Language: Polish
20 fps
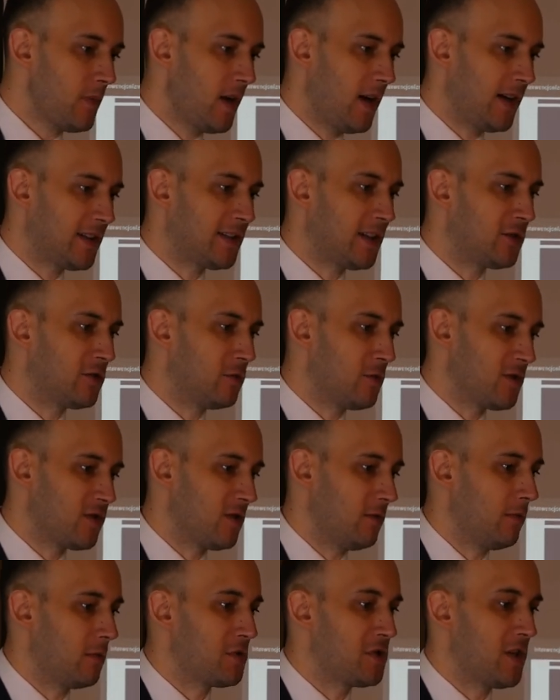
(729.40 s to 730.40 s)
a daną
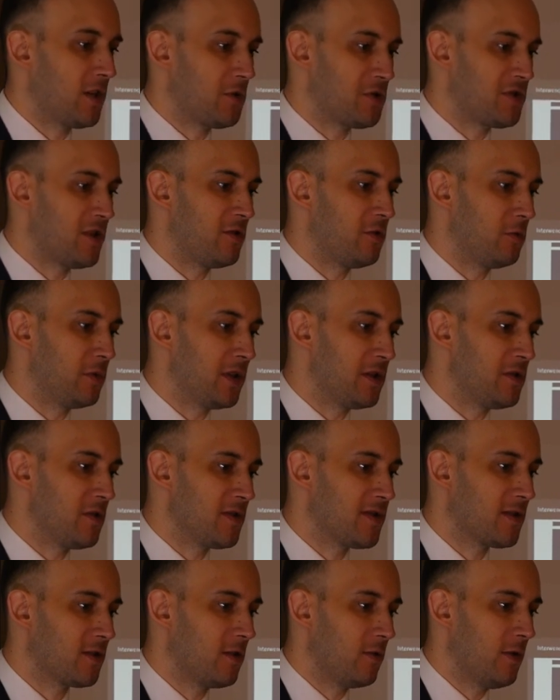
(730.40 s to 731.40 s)
osobą, czy jakąś daną
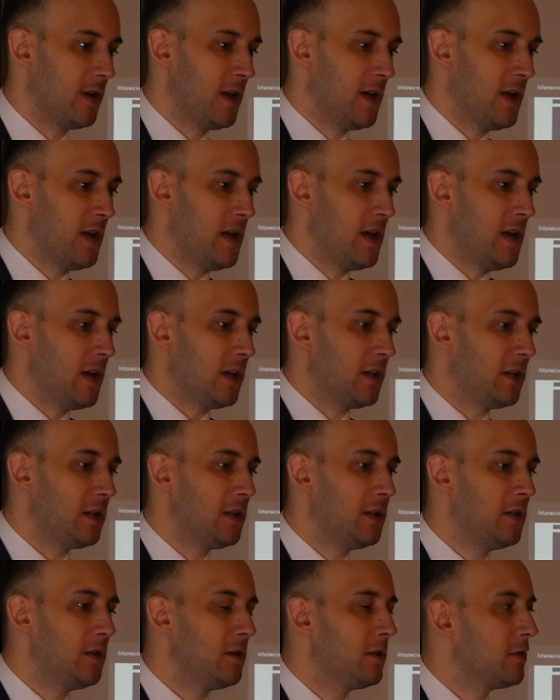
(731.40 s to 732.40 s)
jednostką.
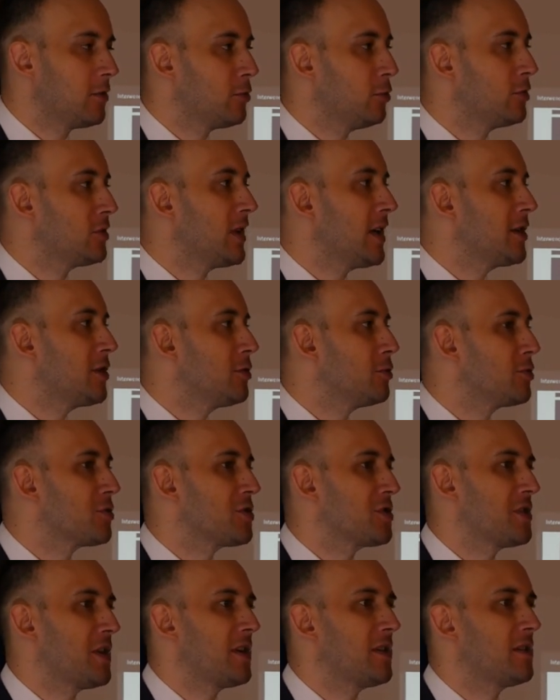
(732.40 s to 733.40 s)
I tutaj
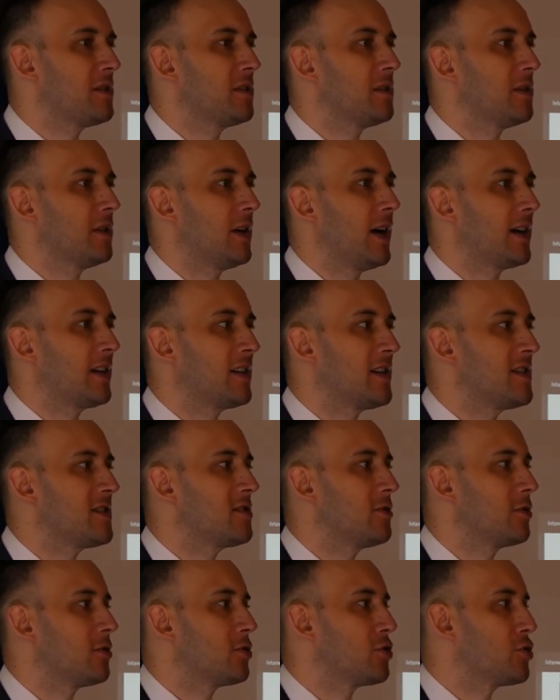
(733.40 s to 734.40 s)
już ten
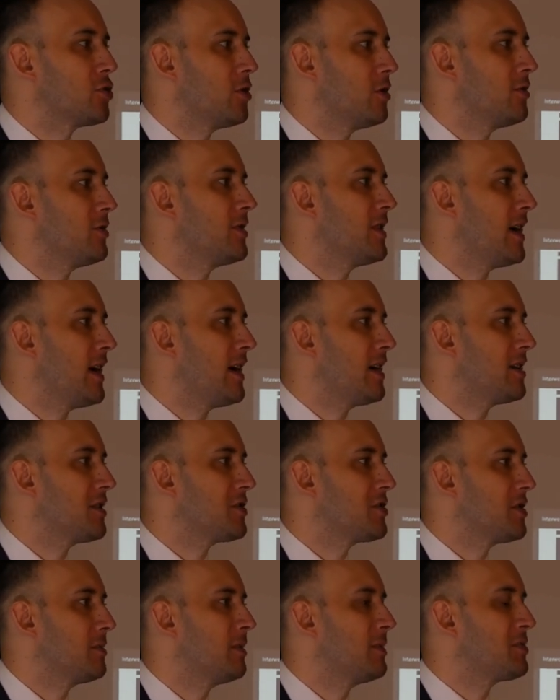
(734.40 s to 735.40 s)
agresor żąda,
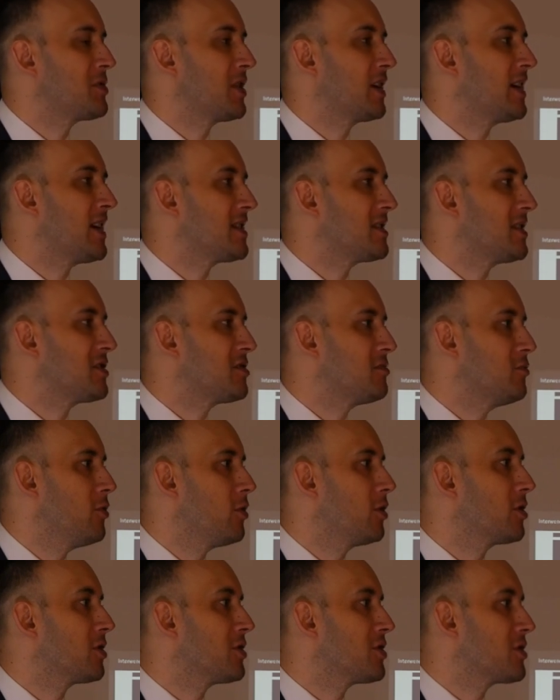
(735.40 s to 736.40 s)
żeby przekazać mu
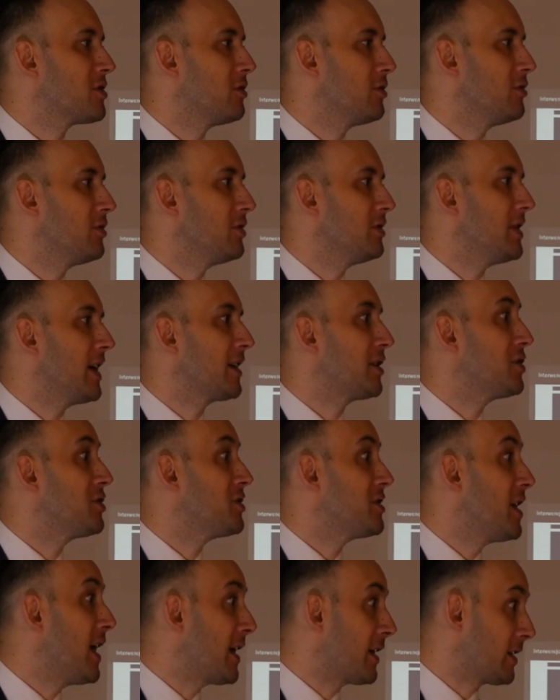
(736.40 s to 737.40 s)
określony
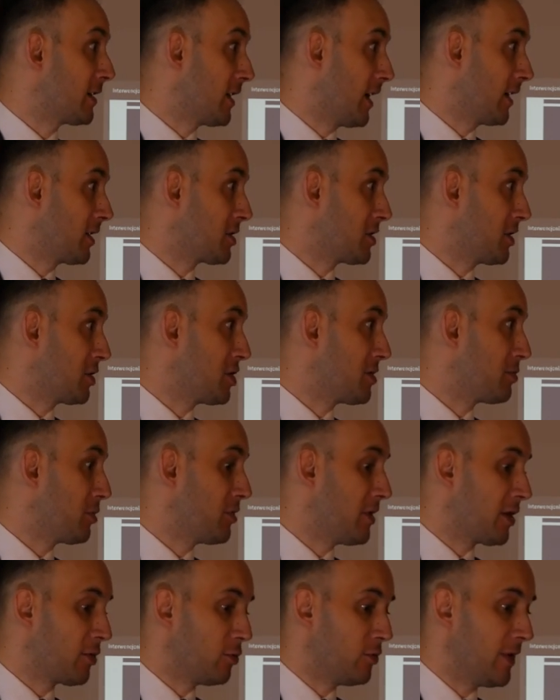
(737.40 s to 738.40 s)
jakiś dar, tak, czy jakiś
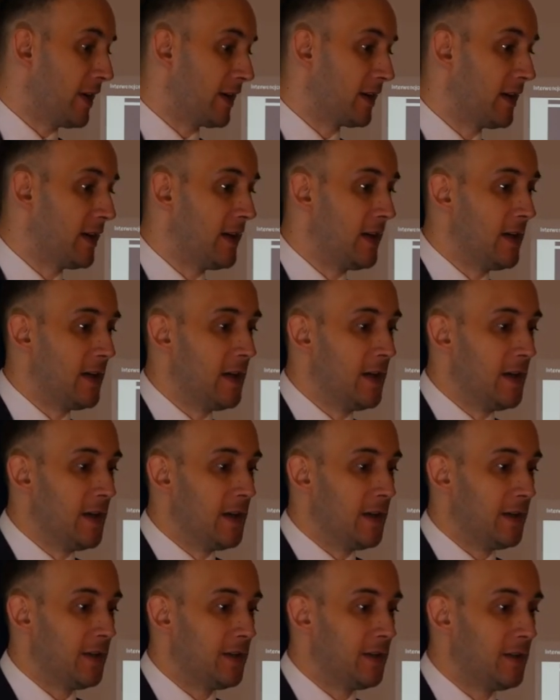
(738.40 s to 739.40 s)
podarunek.
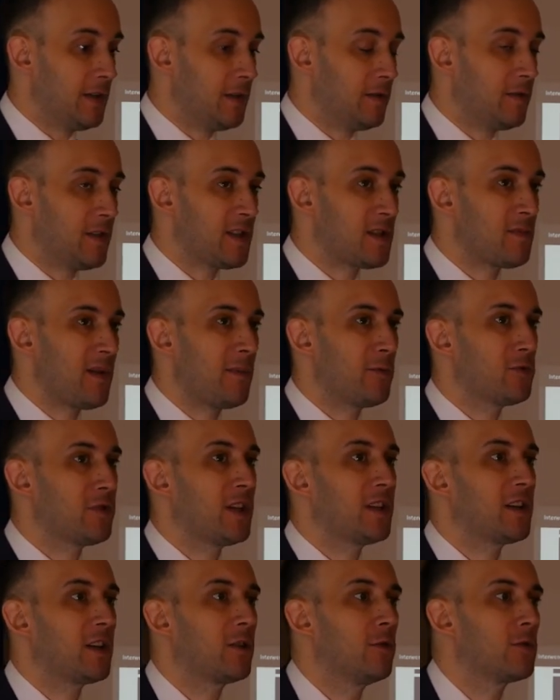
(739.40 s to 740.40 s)
E, więc mam
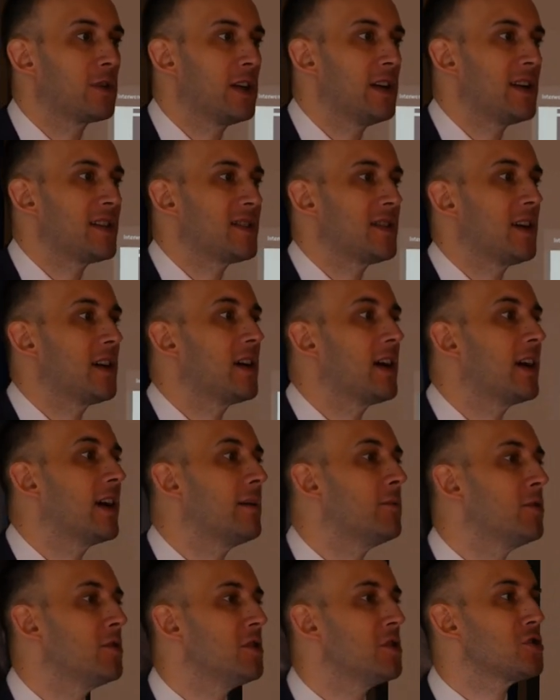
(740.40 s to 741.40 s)
tutaj taką relację
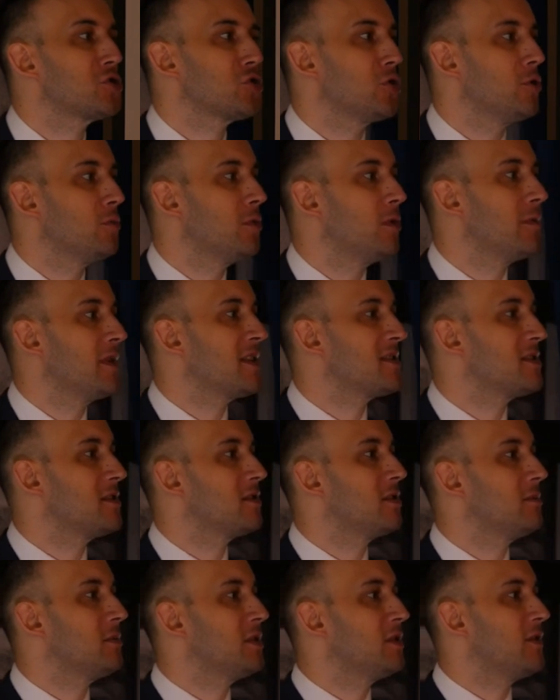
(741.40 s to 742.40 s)
hegemoniczną pomiędzy
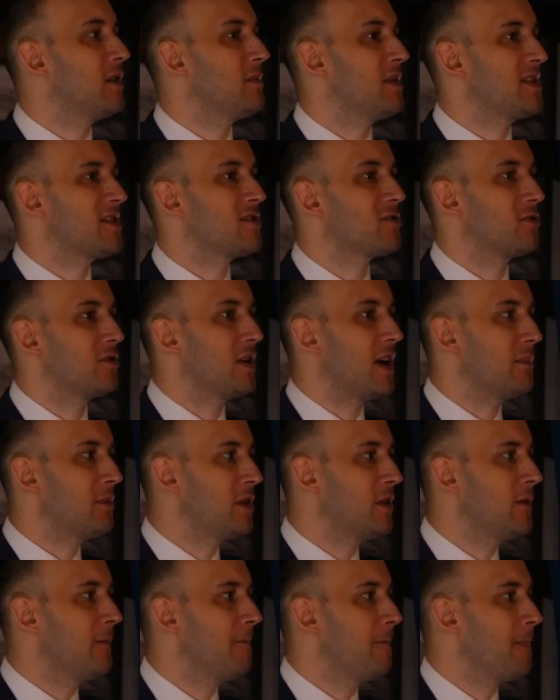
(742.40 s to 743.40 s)
tymi dwiema
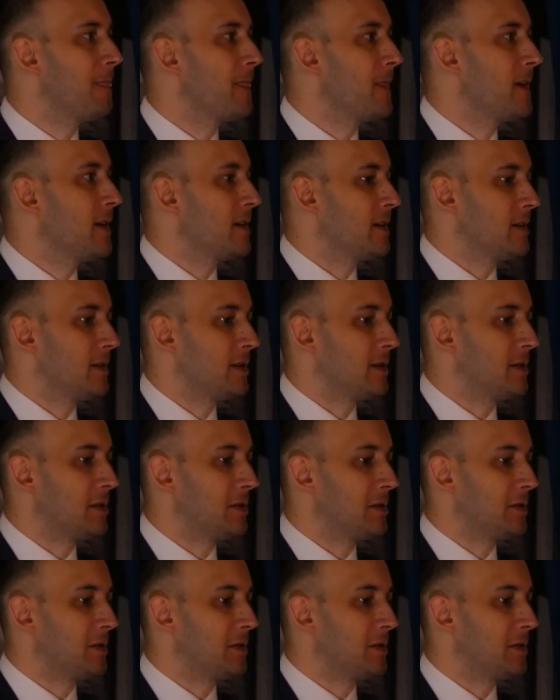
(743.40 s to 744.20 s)
stronami, e, e,